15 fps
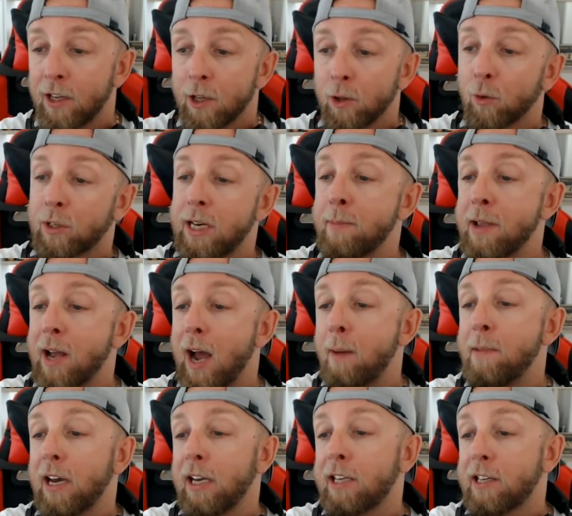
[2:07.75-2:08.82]
donc il a bien
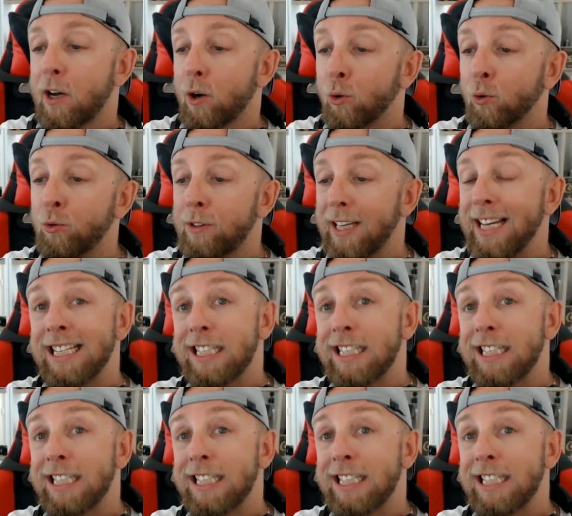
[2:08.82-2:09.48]
américain, russe et